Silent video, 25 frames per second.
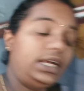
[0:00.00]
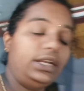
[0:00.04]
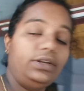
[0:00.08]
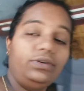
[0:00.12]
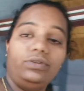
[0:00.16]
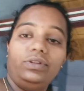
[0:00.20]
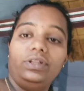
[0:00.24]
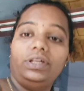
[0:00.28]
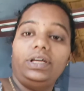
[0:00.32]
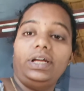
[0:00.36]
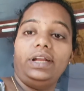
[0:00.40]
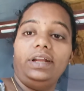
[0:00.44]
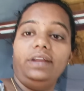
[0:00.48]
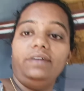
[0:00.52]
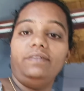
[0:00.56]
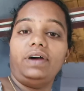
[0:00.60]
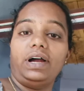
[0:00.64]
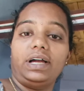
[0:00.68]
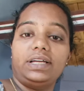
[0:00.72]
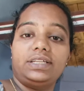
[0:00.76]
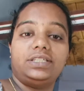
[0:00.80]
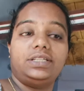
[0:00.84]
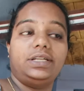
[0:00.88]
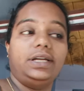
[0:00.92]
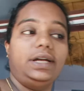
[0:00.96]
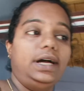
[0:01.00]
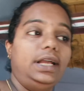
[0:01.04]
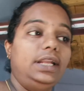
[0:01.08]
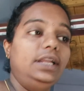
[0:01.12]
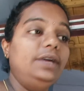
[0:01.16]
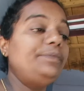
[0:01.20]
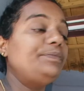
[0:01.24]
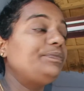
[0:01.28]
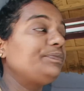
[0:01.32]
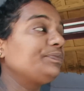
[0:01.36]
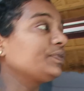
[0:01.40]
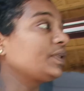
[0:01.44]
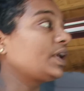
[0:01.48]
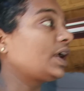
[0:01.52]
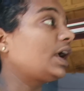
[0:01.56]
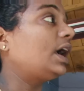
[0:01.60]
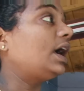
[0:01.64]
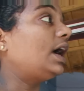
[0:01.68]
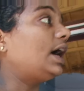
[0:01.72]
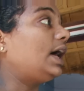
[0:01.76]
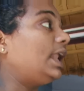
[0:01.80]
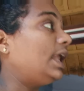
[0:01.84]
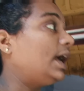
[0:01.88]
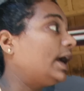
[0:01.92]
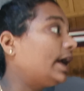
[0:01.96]
శారీ ఉంది అండి వాష్ చేయాలి
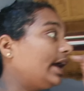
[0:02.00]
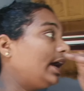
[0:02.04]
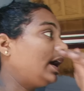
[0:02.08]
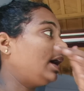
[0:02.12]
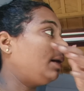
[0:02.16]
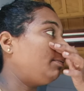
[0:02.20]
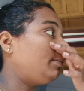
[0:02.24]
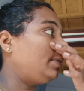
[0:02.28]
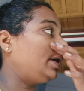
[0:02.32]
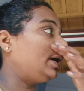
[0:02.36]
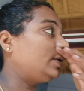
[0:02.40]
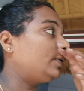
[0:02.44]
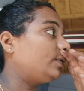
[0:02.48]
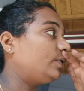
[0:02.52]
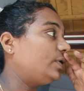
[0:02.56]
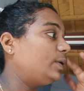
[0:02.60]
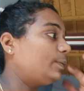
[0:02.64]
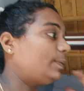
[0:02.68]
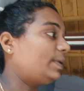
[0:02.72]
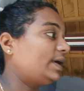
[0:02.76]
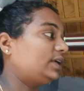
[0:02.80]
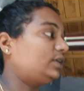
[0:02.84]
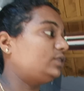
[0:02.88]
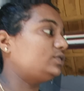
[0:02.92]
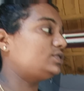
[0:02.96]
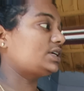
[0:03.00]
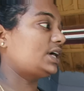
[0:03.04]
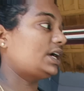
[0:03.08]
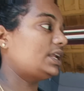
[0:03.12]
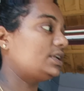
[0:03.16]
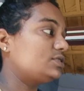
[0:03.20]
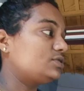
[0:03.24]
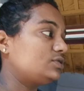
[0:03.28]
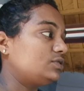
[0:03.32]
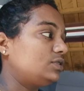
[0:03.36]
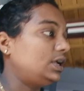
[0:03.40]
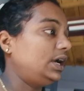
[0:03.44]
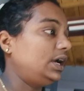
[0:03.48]
అలాగే అమ్మాయి కొన్ని పట్టు శారీస్